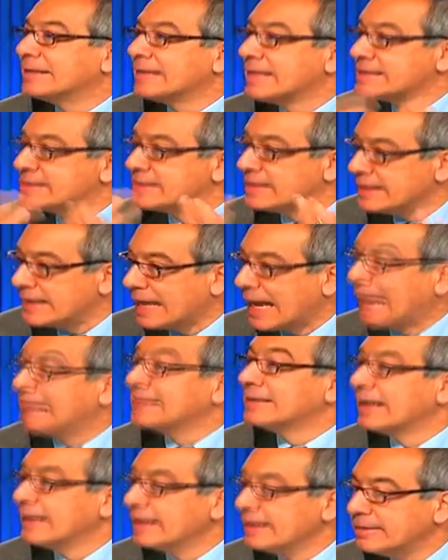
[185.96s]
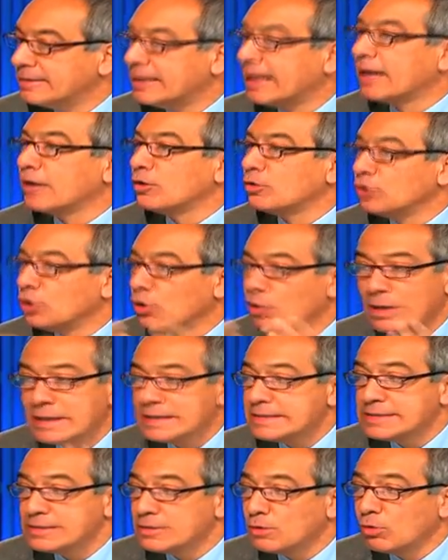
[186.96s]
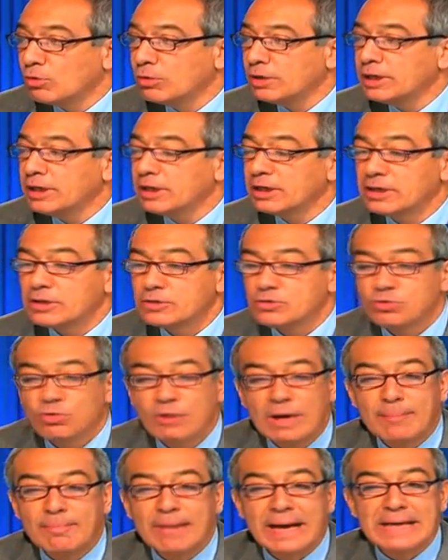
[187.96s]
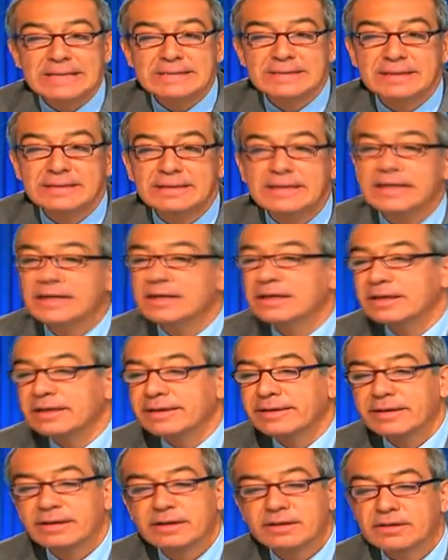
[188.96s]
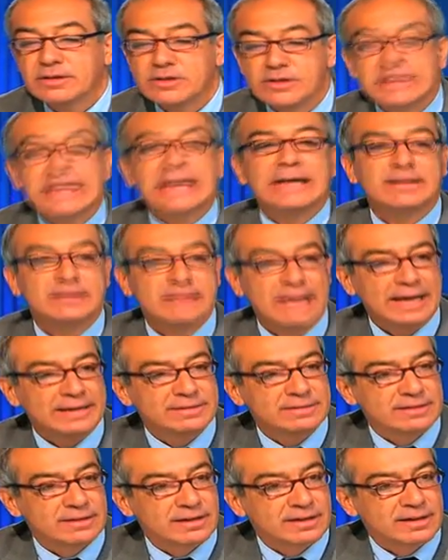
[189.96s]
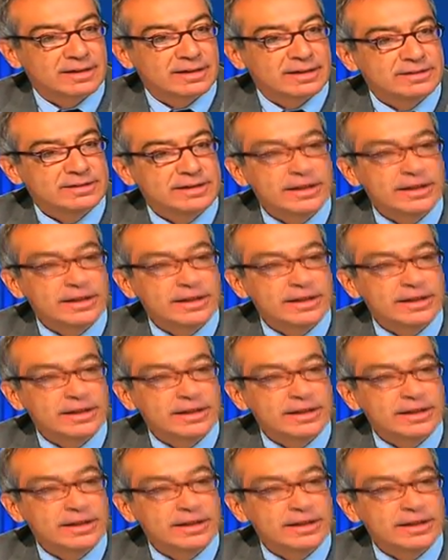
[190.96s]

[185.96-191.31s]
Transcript: ed assegnati all'interno di coalizioni eh, sulla base di eh, diktat eh,